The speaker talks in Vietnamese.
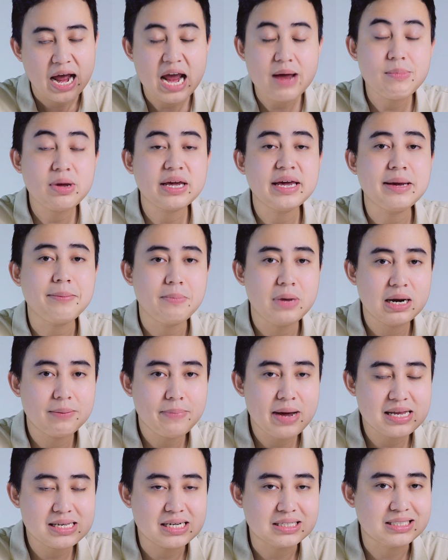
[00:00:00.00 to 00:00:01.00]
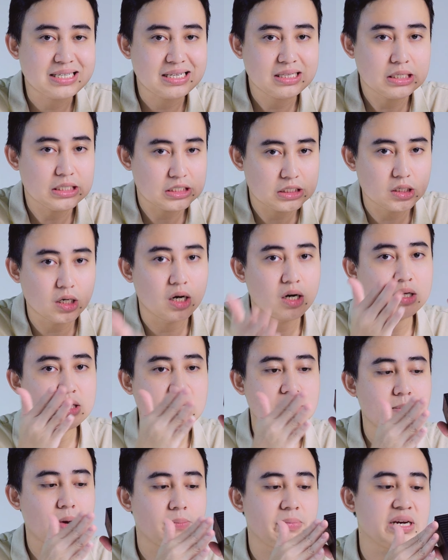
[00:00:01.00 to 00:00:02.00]
20.000 mAh trên thị trường
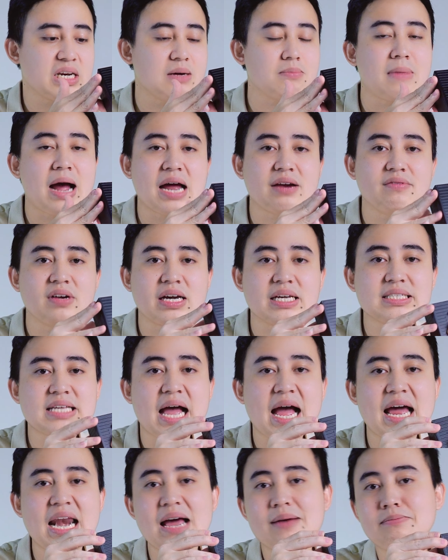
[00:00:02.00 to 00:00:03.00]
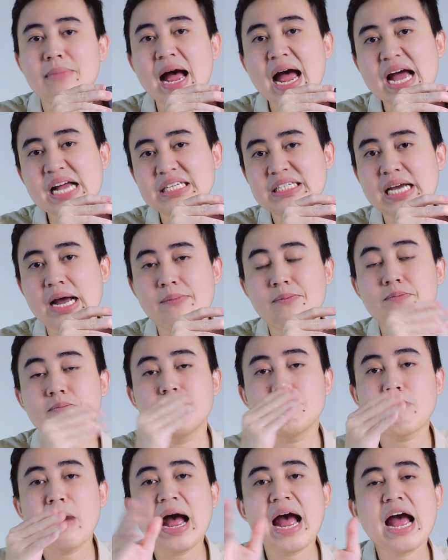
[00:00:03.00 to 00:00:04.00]
thì bọn mình đang bán với cái giá là
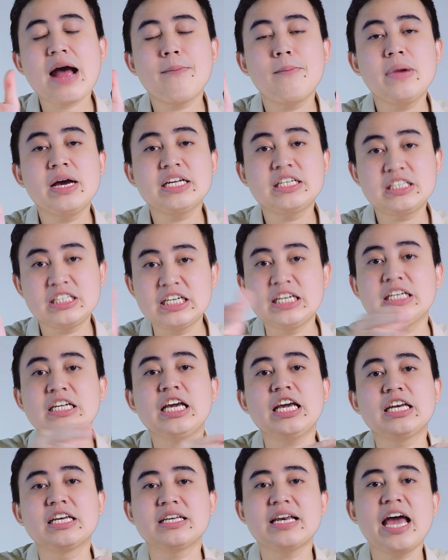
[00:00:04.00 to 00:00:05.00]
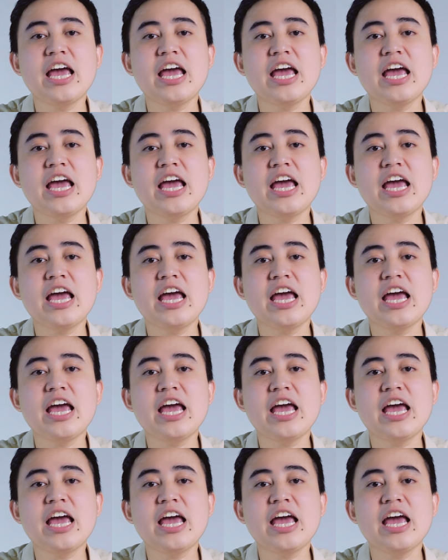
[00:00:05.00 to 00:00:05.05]
339.000.